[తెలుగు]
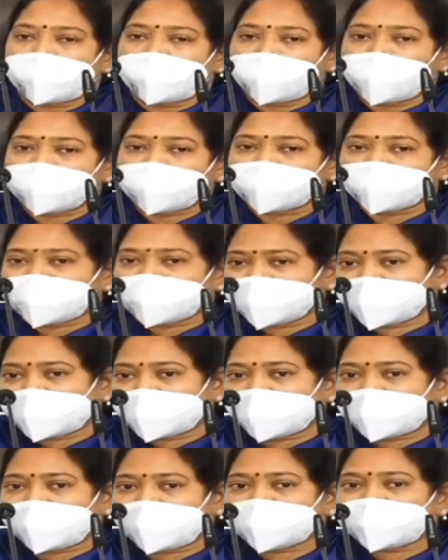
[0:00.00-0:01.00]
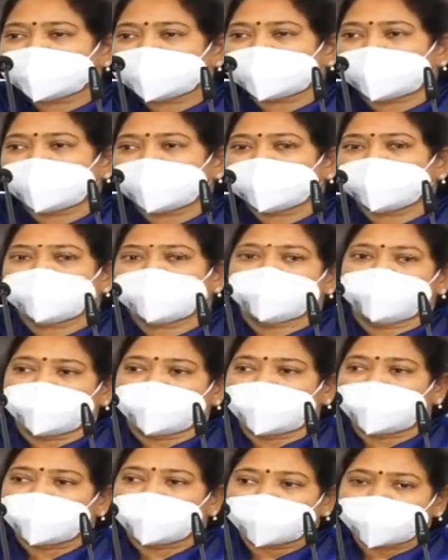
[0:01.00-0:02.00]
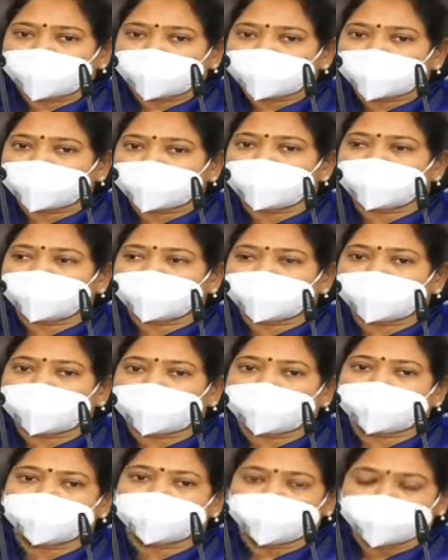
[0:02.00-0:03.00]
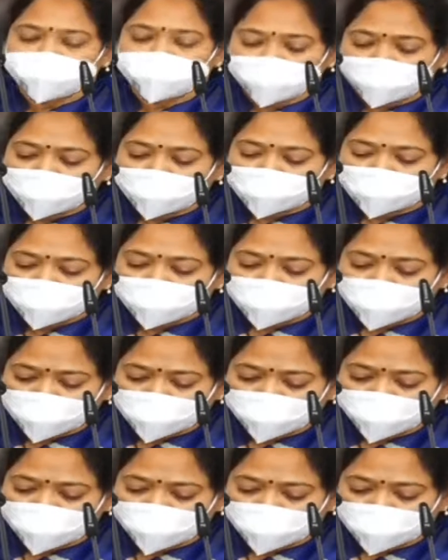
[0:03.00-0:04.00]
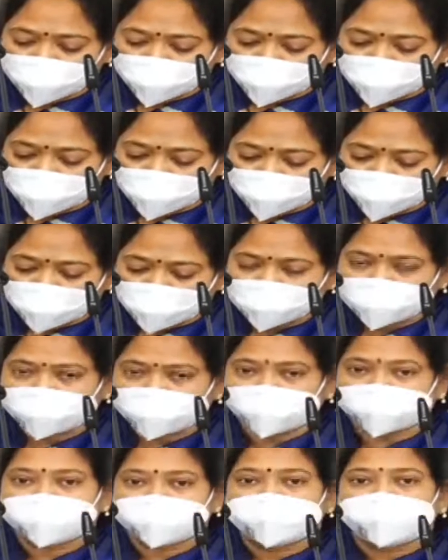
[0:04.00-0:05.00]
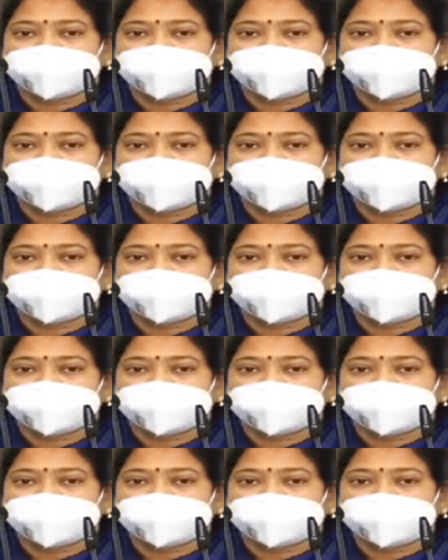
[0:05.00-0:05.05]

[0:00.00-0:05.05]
అహర్ అహర్నిశలు గౌరవ ముఖ్యమంత్రి గారు కష్టపడుతూ ఉన్నటువంటి విషయం